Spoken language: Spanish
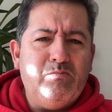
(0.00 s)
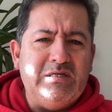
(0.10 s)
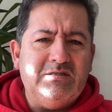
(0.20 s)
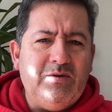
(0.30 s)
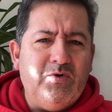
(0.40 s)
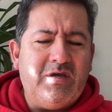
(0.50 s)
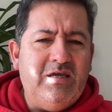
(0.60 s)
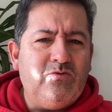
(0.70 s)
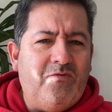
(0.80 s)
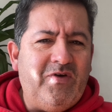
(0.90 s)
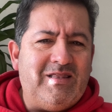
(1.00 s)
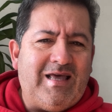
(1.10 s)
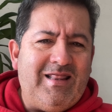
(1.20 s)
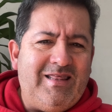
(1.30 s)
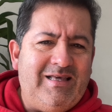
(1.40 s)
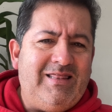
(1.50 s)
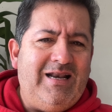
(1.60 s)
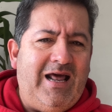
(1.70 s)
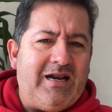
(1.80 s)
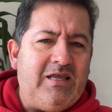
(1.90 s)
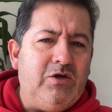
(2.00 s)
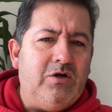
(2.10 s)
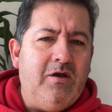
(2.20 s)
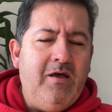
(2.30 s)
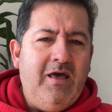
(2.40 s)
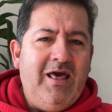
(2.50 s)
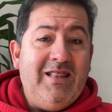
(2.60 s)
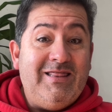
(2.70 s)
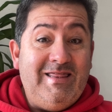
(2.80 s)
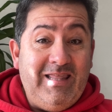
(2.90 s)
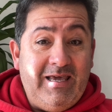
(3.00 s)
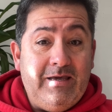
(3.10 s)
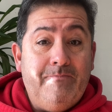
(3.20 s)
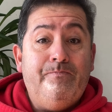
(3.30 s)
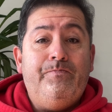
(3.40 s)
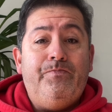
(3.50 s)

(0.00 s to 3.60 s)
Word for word: Pensemos que esto afecta desde la región de